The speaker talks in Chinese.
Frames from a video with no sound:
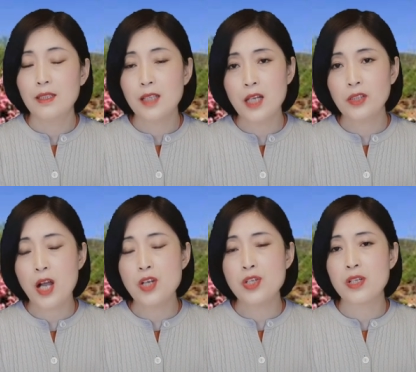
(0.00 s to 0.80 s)
那
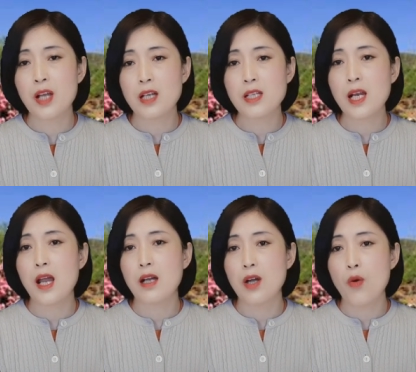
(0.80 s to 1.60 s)
当时的这
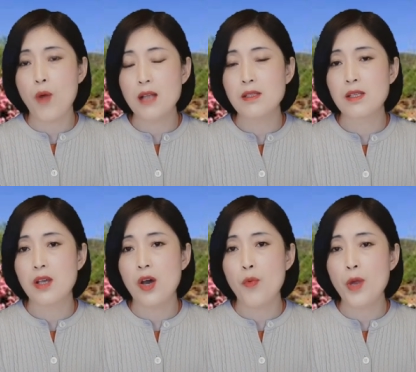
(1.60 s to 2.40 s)
两个王子
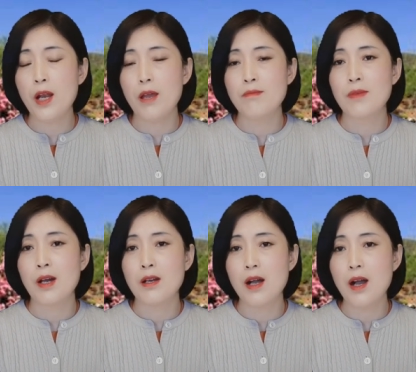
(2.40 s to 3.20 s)
威廉
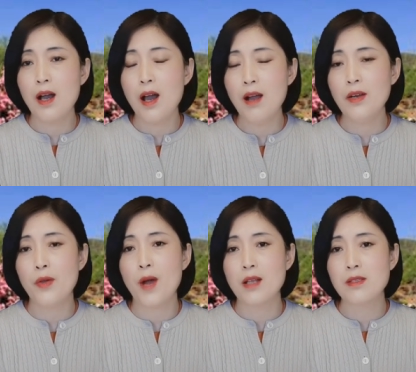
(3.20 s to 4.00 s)
和亨利
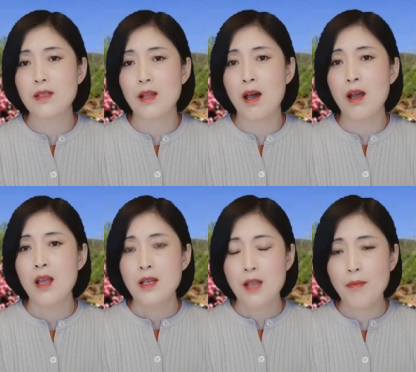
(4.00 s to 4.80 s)
王子呢，
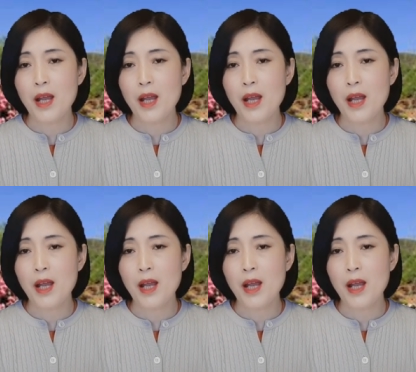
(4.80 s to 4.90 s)
他